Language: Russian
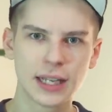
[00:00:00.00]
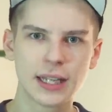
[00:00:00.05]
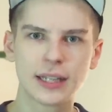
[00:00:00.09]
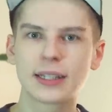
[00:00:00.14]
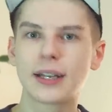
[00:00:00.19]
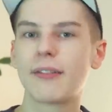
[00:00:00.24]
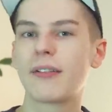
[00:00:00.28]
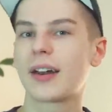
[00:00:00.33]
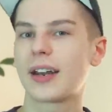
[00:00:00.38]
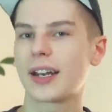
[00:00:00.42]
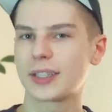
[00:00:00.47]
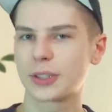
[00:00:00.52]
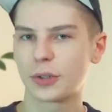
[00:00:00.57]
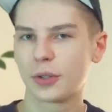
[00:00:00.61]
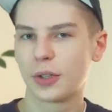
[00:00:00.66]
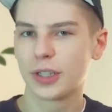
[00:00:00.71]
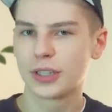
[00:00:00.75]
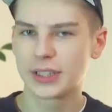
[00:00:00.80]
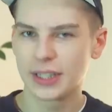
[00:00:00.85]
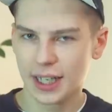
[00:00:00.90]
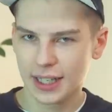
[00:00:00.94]
Товар
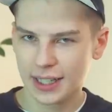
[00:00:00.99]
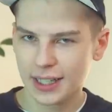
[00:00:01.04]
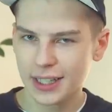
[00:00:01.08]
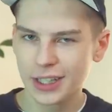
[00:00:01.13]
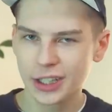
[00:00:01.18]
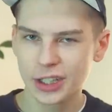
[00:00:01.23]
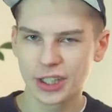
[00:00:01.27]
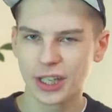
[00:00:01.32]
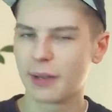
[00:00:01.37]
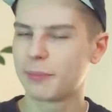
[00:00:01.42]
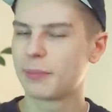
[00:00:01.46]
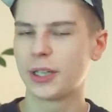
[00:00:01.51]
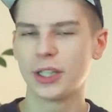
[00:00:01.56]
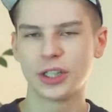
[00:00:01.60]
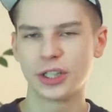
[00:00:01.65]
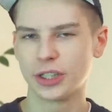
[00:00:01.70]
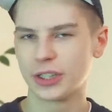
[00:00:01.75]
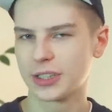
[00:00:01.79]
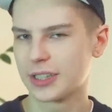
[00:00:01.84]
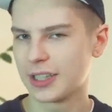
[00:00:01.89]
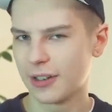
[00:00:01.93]
расходится отлично, опять
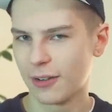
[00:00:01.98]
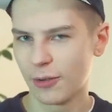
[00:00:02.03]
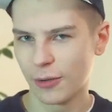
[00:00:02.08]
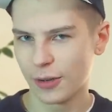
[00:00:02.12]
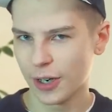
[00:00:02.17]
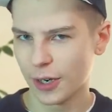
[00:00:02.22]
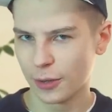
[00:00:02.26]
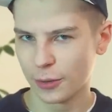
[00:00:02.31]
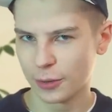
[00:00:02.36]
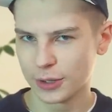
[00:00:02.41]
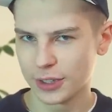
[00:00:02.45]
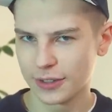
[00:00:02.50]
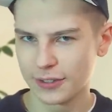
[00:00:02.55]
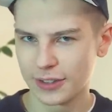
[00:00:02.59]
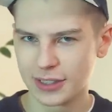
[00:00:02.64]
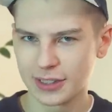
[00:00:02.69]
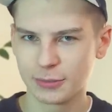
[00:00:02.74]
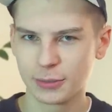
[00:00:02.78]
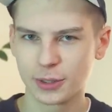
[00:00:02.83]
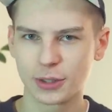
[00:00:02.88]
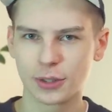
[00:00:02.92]
же, из-за того, какую
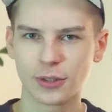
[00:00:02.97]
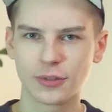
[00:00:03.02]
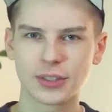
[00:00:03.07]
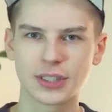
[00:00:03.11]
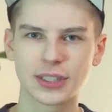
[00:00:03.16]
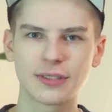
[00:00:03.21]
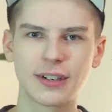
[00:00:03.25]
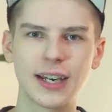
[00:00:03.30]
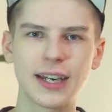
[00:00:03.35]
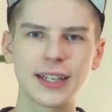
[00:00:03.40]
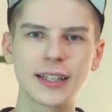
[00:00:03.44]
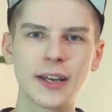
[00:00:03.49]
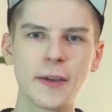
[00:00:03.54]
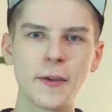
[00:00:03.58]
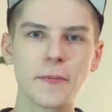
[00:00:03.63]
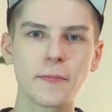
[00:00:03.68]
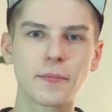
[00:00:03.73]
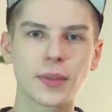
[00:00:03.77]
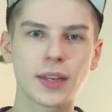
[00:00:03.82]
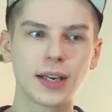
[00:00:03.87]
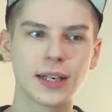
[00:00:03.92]
зависимость он вызывает,
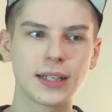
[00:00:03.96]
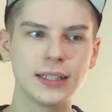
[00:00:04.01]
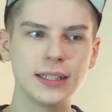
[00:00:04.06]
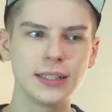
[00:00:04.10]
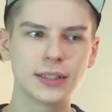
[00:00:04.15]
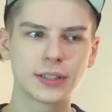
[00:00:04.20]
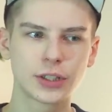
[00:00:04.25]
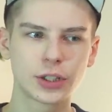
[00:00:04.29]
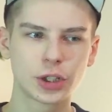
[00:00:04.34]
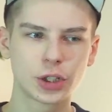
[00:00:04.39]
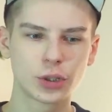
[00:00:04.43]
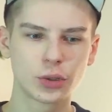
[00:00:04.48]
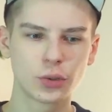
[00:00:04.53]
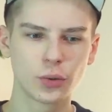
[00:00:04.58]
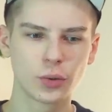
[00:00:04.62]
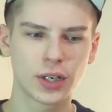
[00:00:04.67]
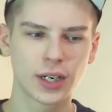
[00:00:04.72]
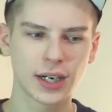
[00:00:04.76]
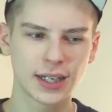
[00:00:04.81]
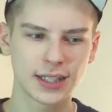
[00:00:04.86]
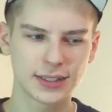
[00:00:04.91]
и зачастую
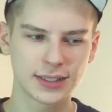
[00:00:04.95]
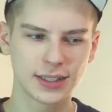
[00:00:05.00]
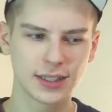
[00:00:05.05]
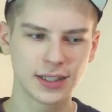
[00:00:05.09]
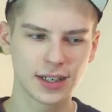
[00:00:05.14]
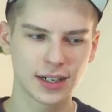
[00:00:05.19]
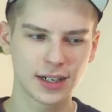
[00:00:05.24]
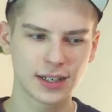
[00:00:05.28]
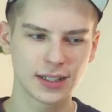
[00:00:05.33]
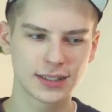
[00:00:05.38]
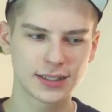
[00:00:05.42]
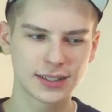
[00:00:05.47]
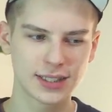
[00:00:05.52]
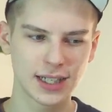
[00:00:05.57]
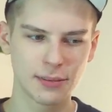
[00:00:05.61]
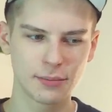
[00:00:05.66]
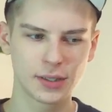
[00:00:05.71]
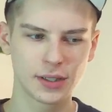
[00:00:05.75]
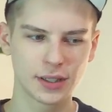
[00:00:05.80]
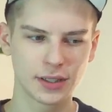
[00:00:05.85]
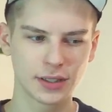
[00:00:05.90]
крокодилеры
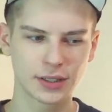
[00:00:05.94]
сами